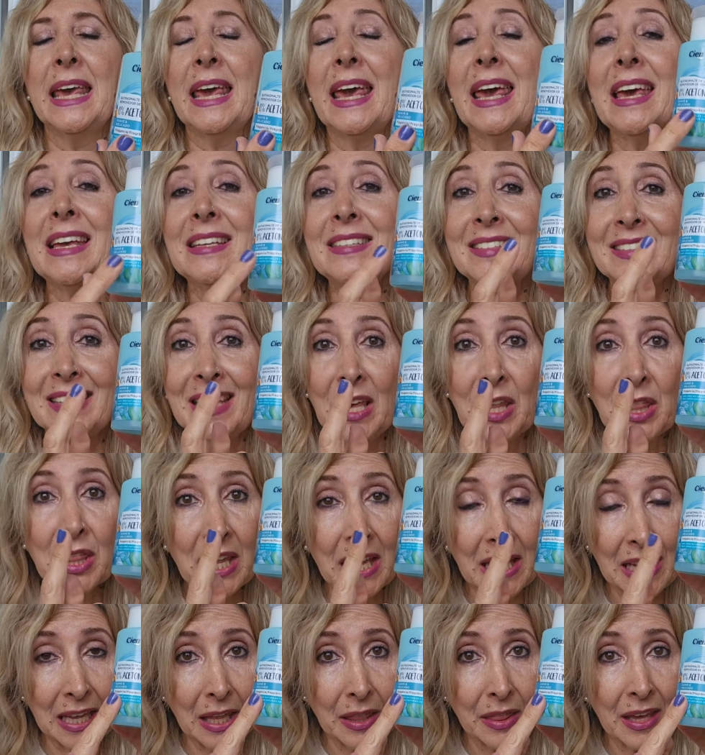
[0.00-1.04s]
Este es de
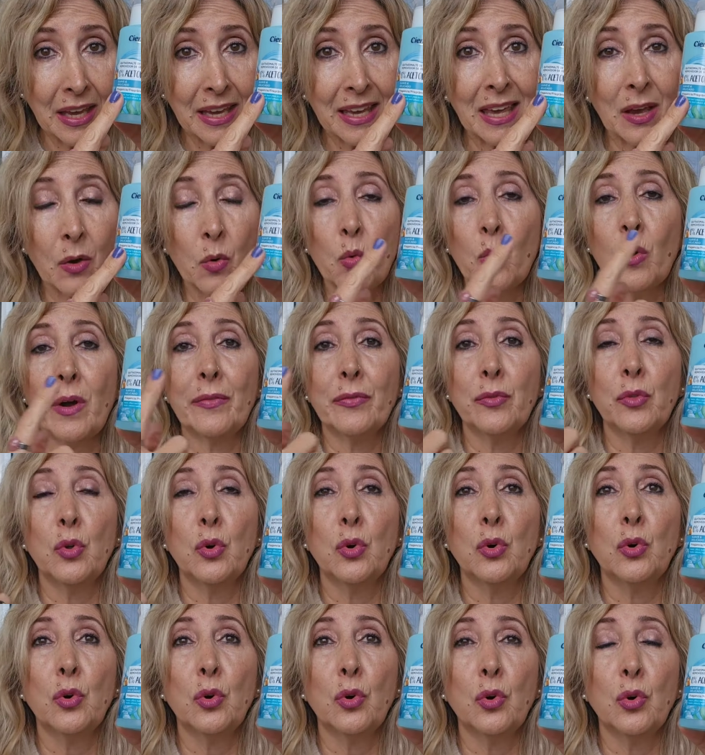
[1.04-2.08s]
Lide que
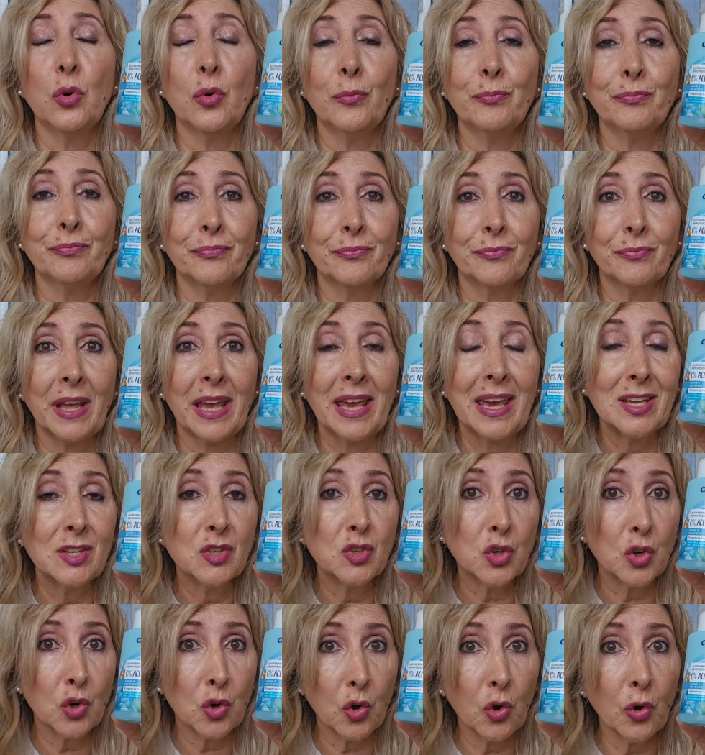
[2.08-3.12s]
cuando mm, he
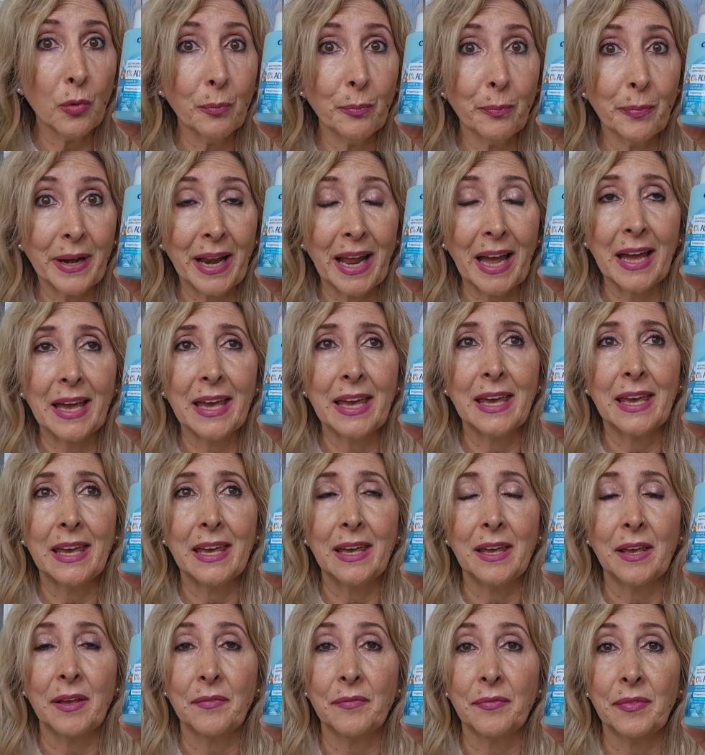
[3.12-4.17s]
hecho compra
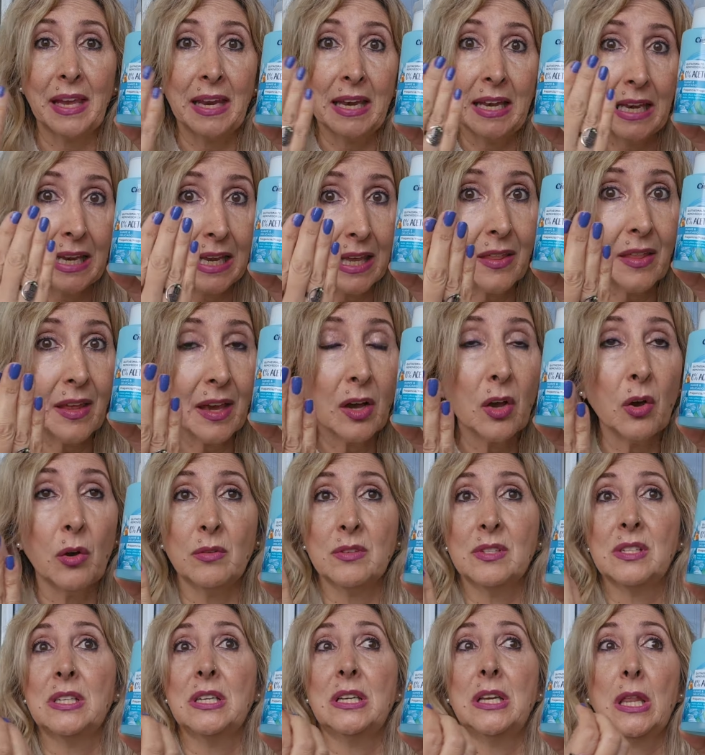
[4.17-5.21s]
en el
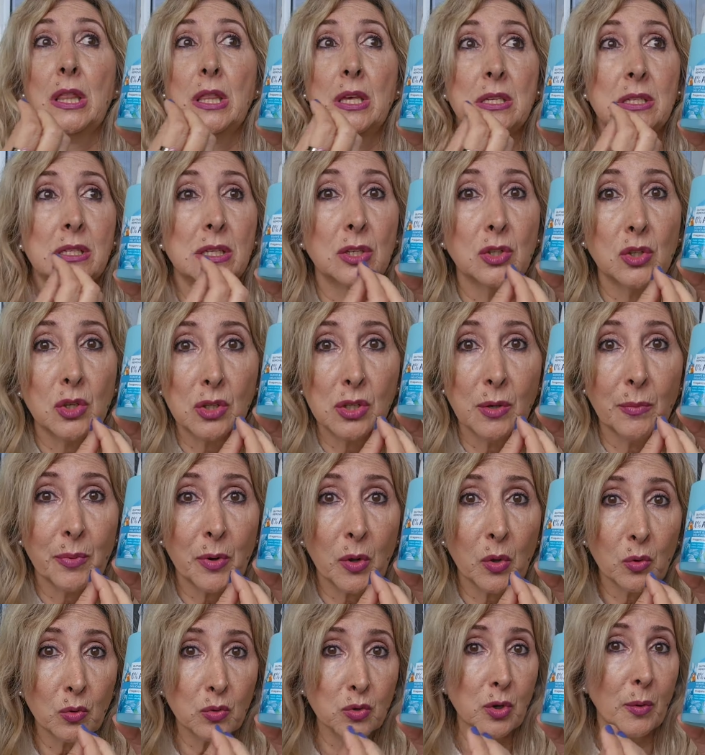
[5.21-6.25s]
si necesito ese
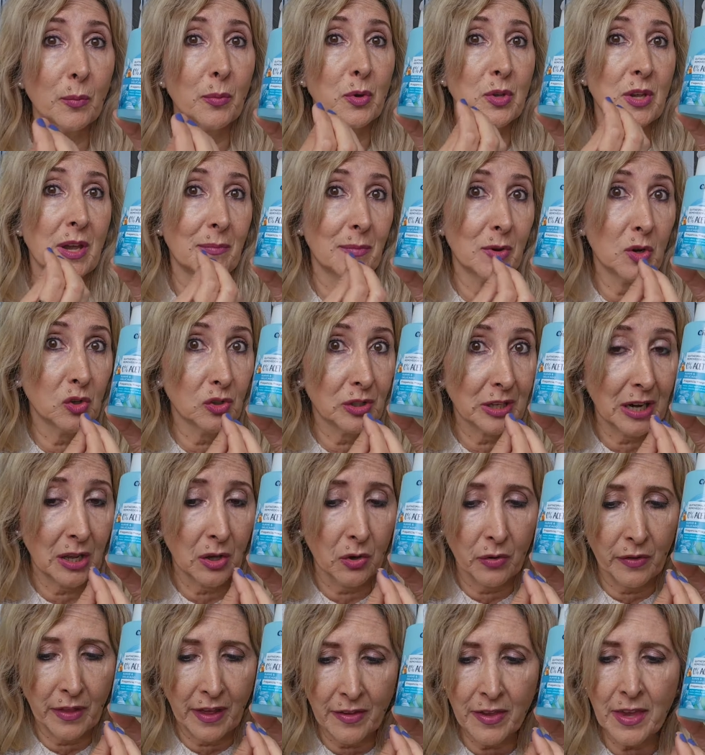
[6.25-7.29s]
producto, pues ya me lo
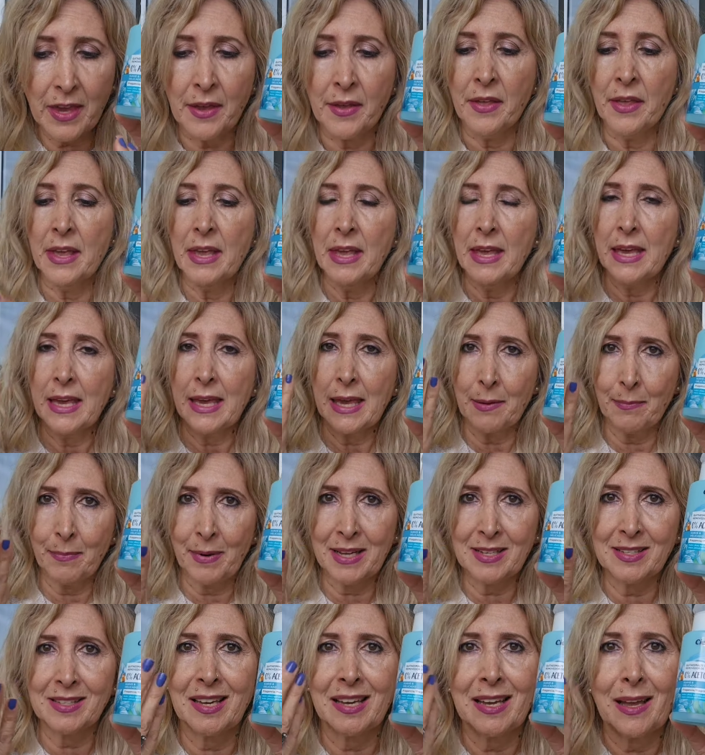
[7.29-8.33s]
traigo de allí. ¿Qué
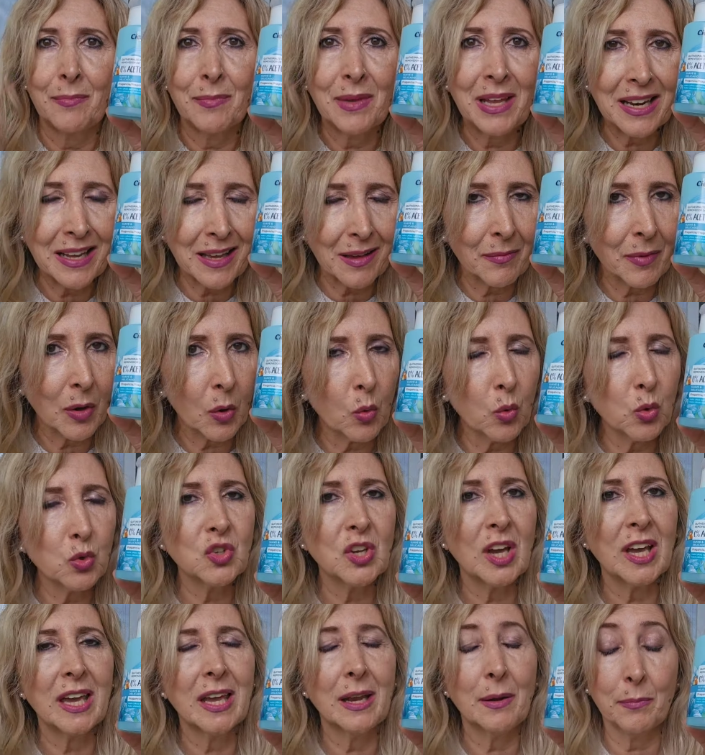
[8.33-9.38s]
pasa? Que a mí el que me
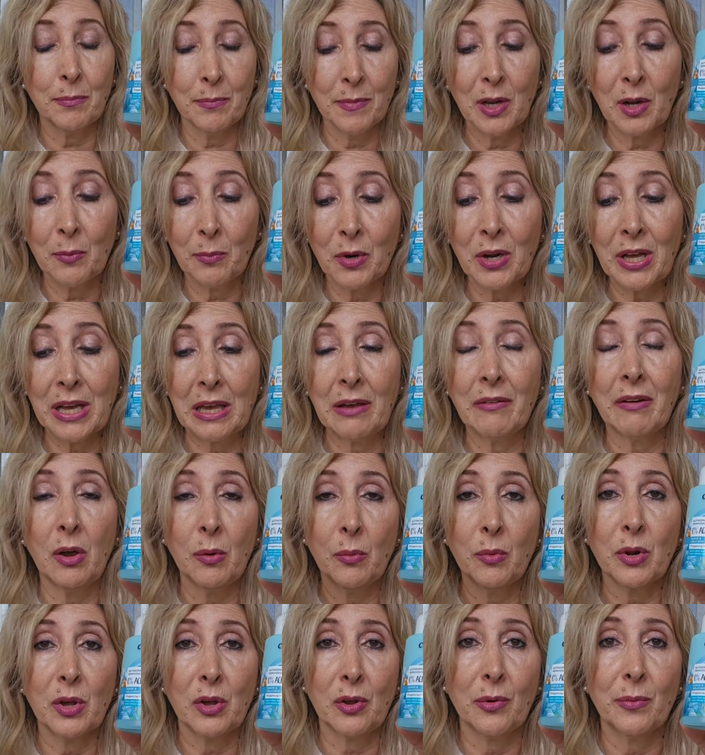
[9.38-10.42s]
gusta es, miro por aquí abajo
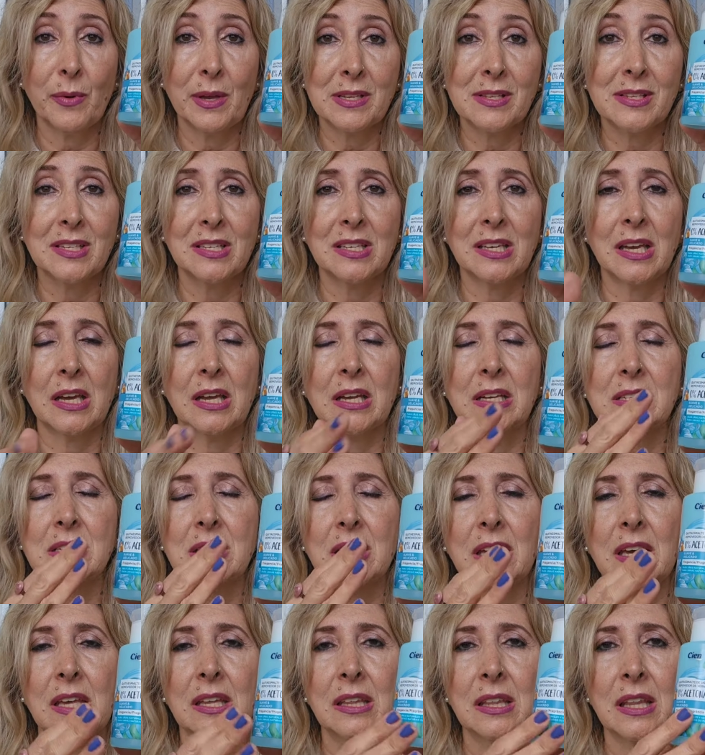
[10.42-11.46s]
porque os voy a enseñar el
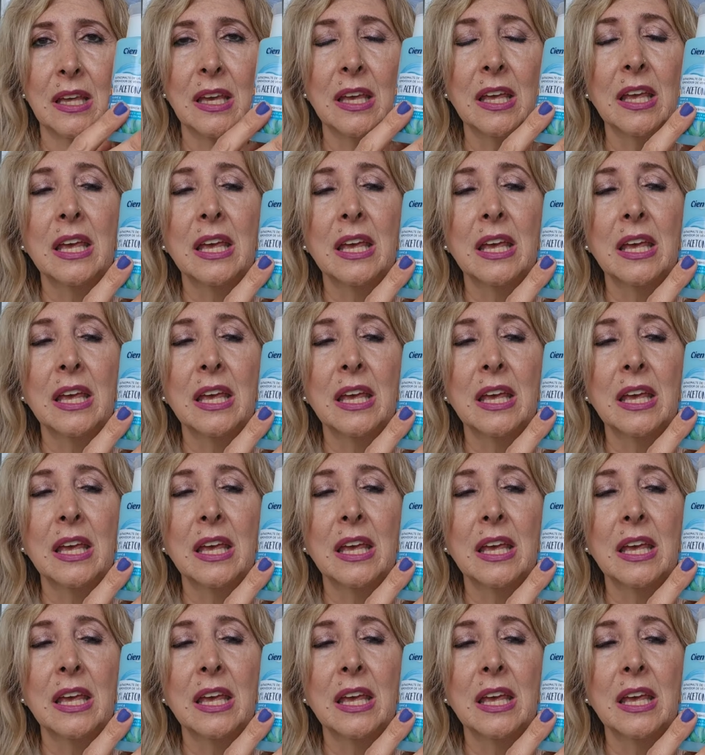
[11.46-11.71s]
siguiente.